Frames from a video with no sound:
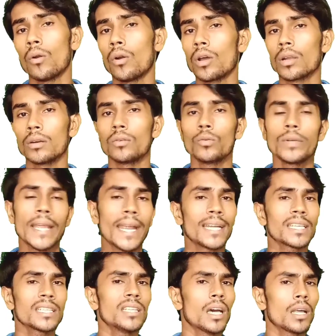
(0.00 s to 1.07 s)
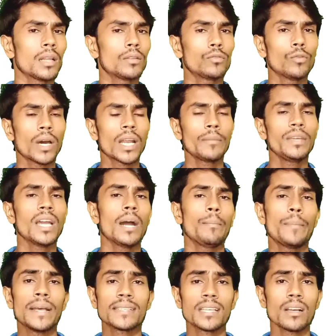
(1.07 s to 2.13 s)
और उन ऐड के द्वारा भी
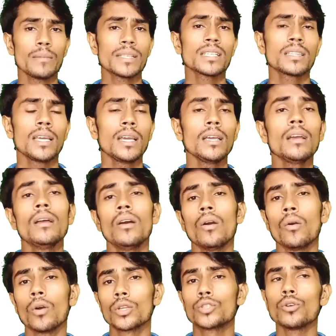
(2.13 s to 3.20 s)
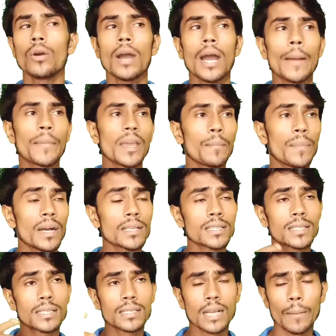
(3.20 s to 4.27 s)
आप पैसा कमा सकते हैं और जो आपके
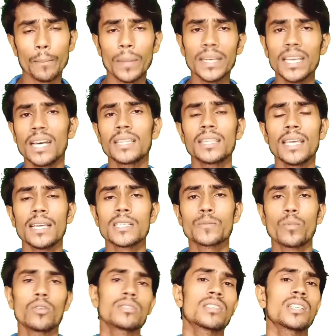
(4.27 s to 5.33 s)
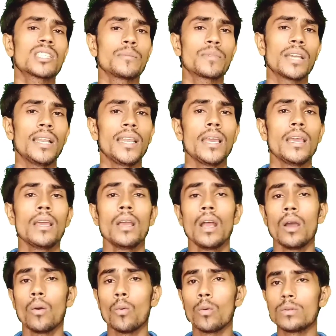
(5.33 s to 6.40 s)
पास कंपनियाँ आती है स्पॉन्सरशिप के लिए
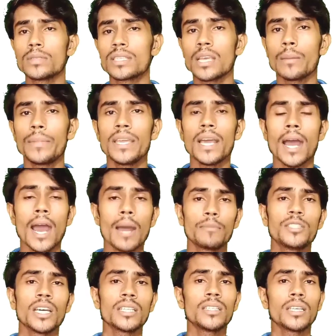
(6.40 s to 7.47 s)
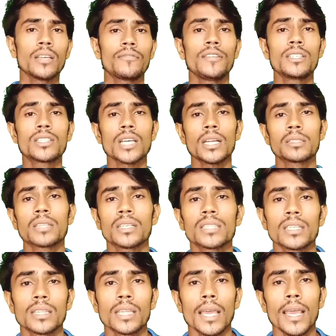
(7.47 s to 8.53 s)
उनसे भी आप ज़्यादा से ज़्यादा फीस चार्ज कर
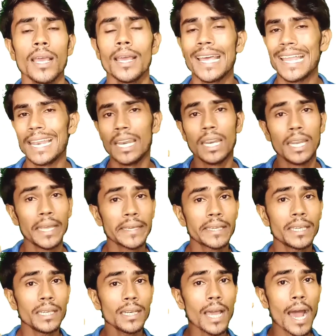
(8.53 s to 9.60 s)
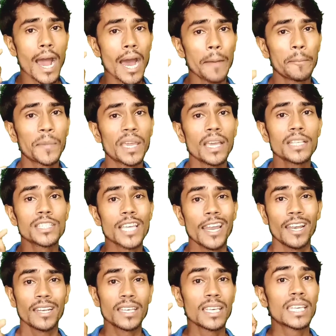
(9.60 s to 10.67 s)
सकते हैं लेकिन आपके
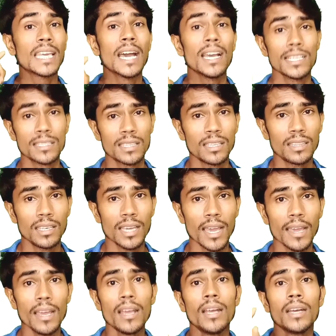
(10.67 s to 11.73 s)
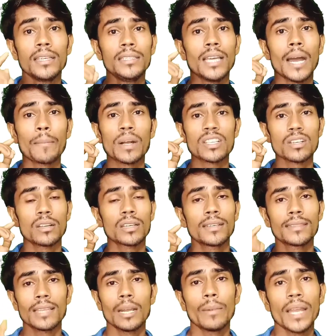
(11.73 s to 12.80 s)
चैनल की क्या स्थिति है या आपका चैनल
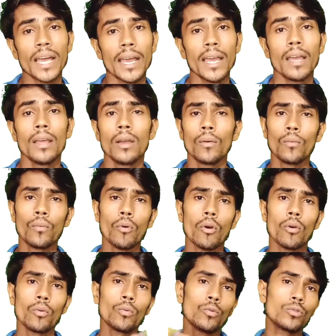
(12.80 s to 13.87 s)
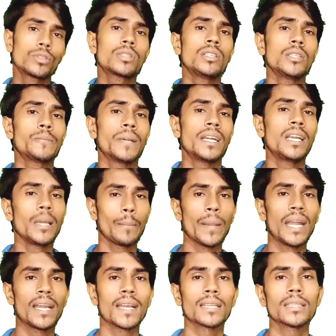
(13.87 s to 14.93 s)
कितना बड़ा है वो उस चीज़ पर
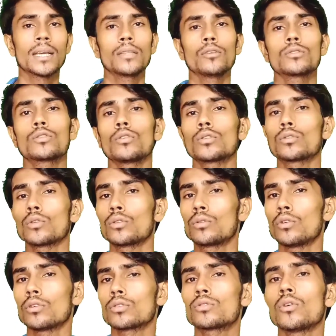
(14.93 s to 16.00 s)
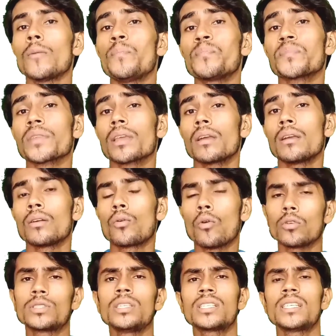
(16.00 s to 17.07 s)
डिपेंड करता है दोस्तों तो दोस्तों
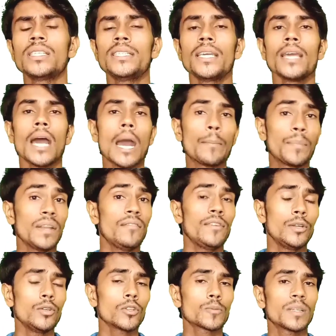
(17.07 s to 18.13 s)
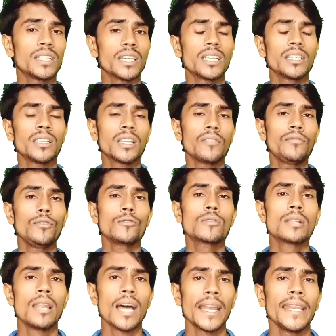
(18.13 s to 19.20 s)
कोशिश कीजिए अपनी वीडियोज़ पर ज़्यादा से ज़्यादा
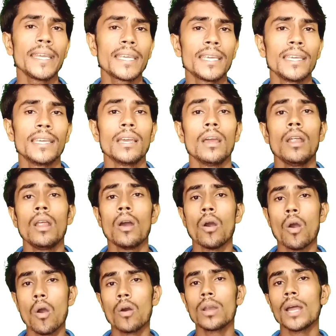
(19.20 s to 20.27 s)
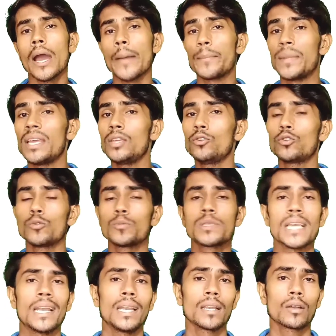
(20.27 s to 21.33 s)
व्यूज़ लाने की और अपने यूट्यूब
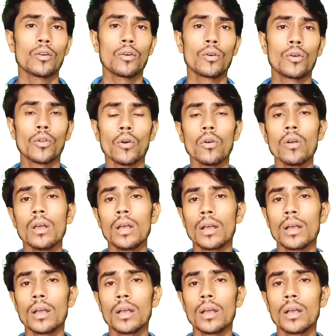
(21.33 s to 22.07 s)
चैनल को ग्रो